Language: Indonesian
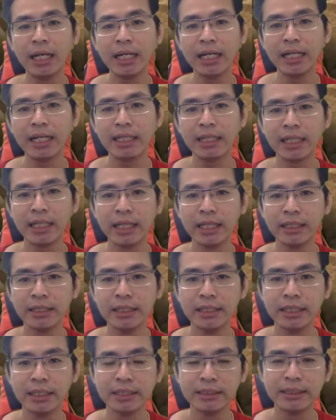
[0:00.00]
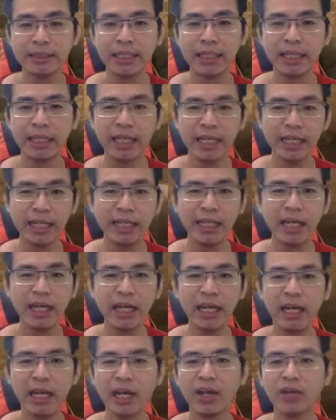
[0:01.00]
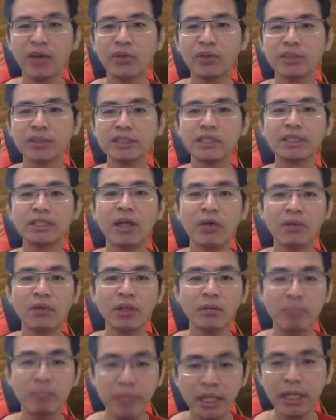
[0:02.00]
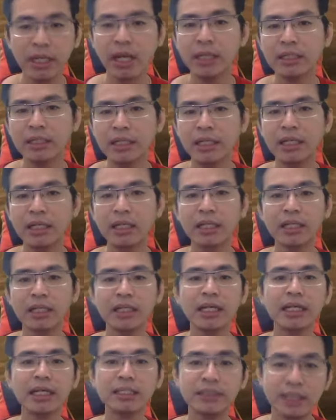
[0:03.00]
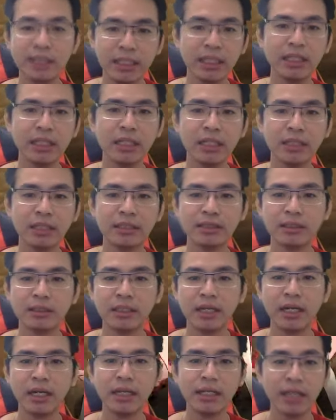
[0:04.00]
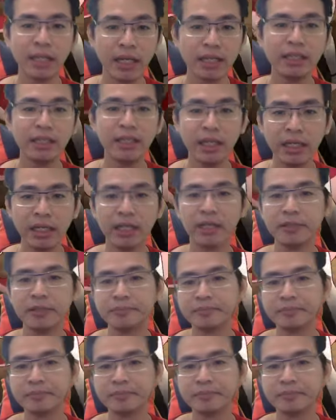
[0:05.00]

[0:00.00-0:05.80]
crit rate-nya si King ini kan hero setahun lebih ya, jadi critnya kecil. Crit rate-nya ya,